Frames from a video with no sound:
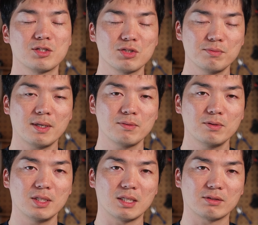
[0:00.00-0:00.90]

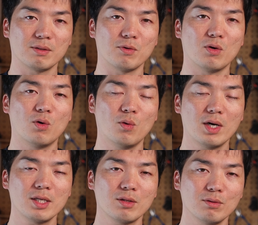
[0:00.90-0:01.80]
2x4 でなくても
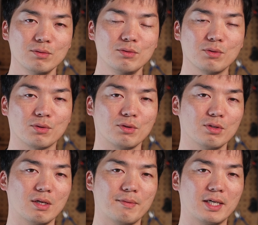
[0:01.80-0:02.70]
ホワイトウッドとい
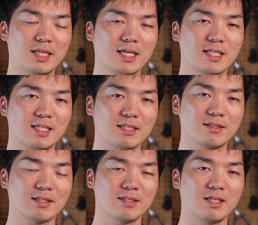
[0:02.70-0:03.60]
う名前で規格
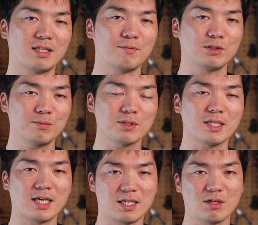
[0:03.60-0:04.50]
化されたものも
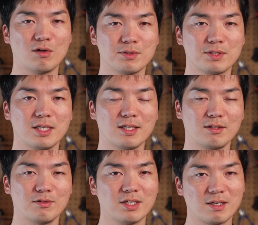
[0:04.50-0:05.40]
最近ムセンター
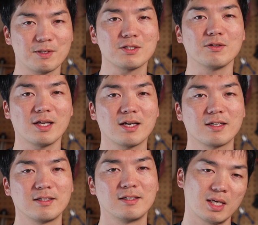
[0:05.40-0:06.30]
に置いてありますよね。
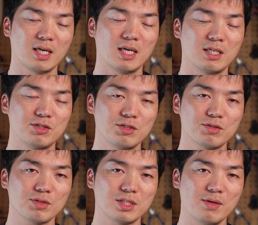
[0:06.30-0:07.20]
樹脂
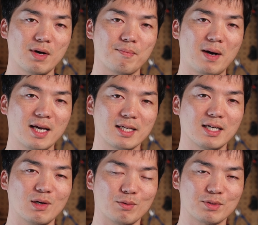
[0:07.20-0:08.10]
としてはパイン
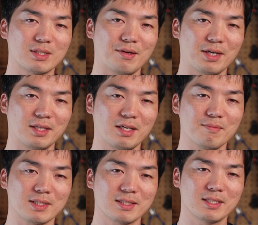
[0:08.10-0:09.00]
が多く使われてい
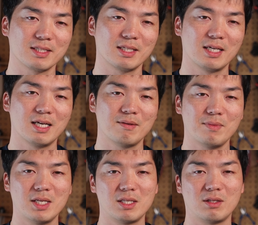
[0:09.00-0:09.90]
ます。
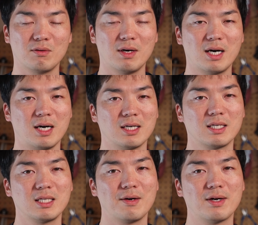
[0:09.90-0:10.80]
メリットは
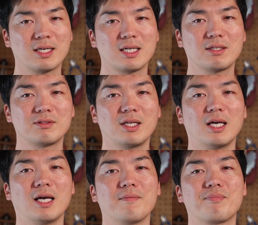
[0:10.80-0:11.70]
柔らかく
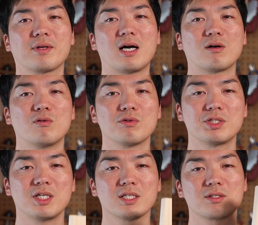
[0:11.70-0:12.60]
て加工
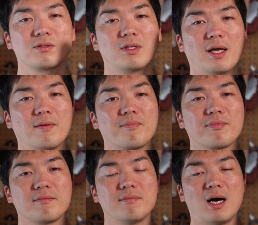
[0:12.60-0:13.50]
しやすくて、
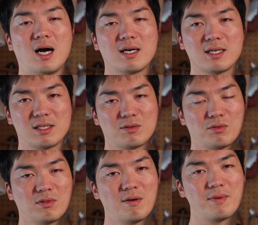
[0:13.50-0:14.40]
まあ、安価な
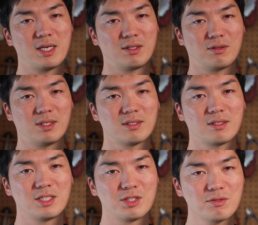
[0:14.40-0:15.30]
ことがメリットで
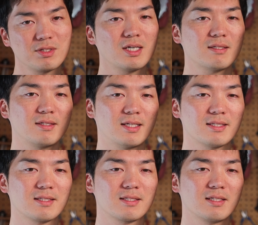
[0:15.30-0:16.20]
す。非常に安いで
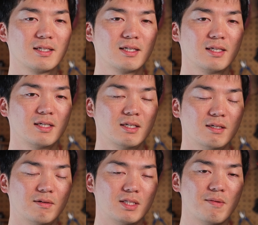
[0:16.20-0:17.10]
す。
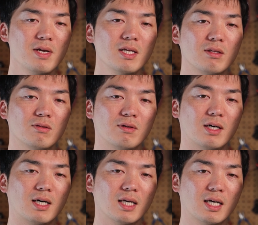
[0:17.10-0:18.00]
デメリット
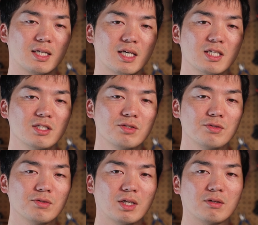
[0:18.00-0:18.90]
はやはり建
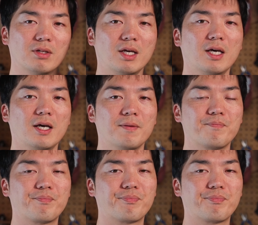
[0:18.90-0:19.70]
築用なので